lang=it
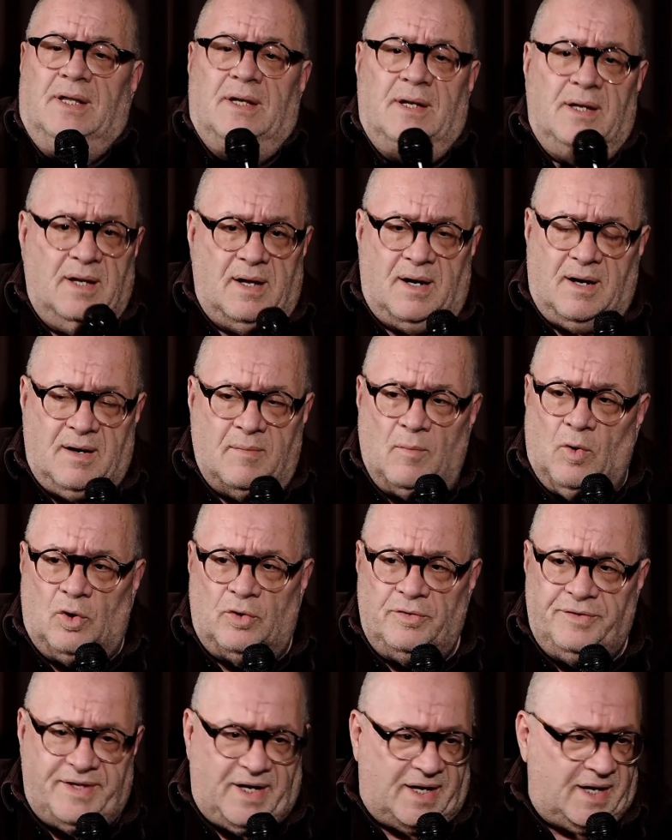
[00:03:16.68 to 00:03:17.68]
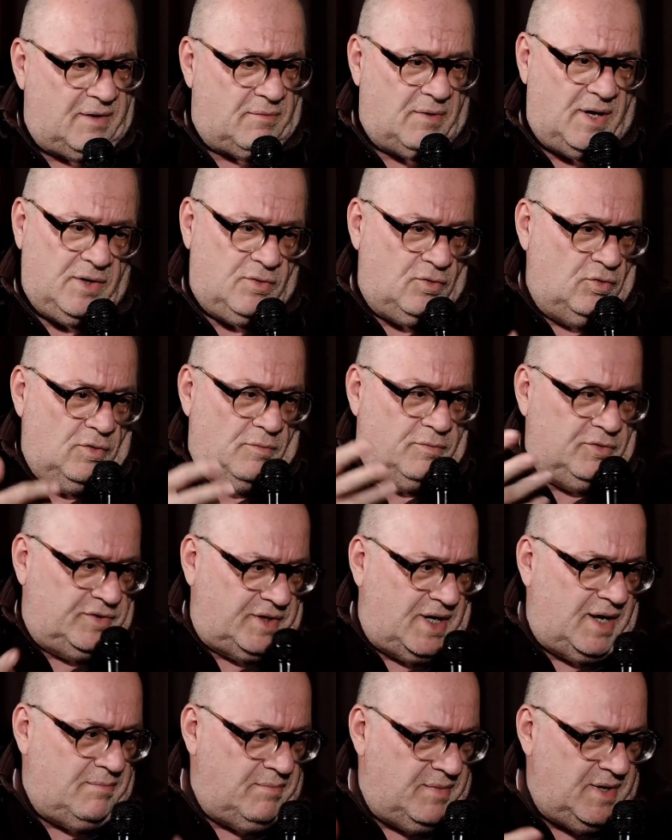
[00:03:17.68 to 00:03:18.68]
eh, rimonta che qualcuno
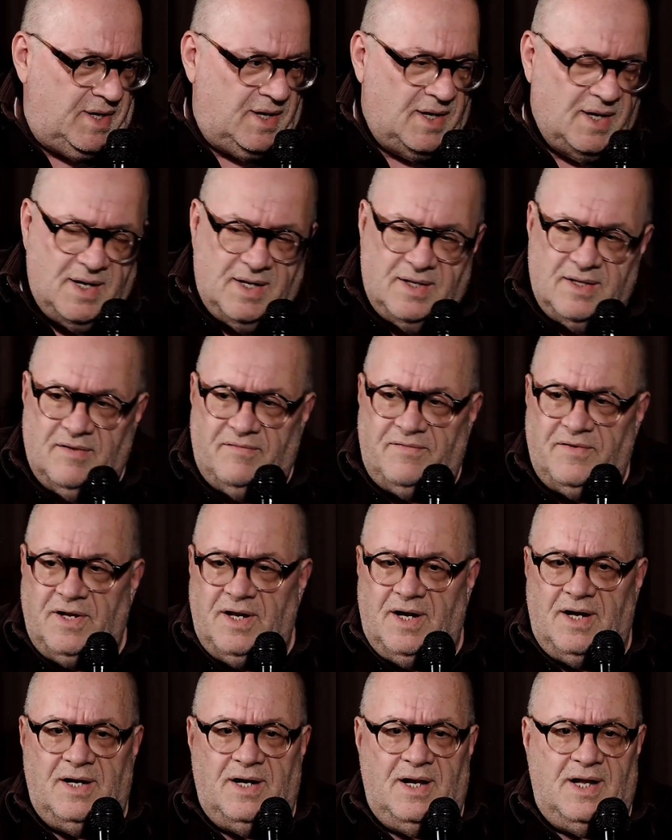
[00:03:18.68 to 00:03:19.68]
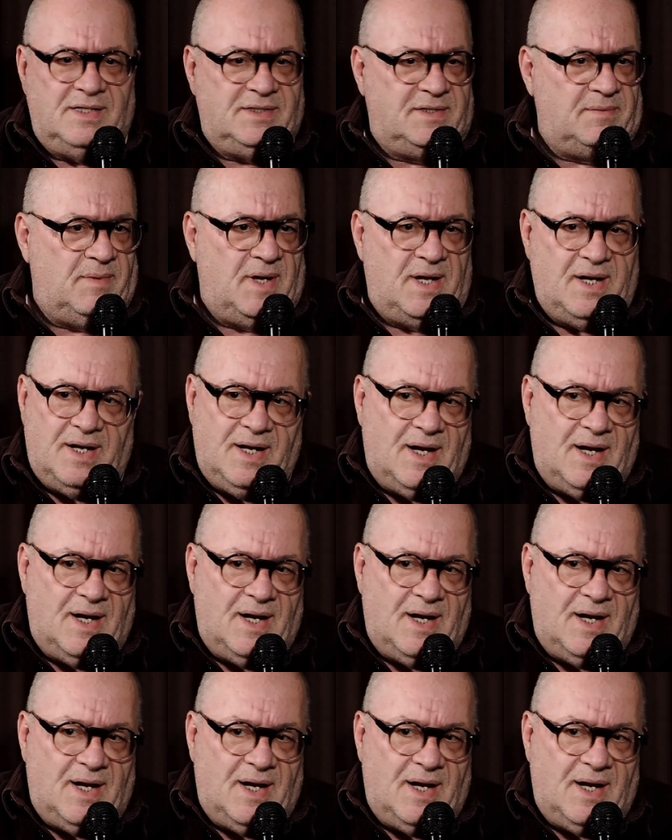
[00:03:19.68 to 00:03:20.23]
potrebbe definire ennesima,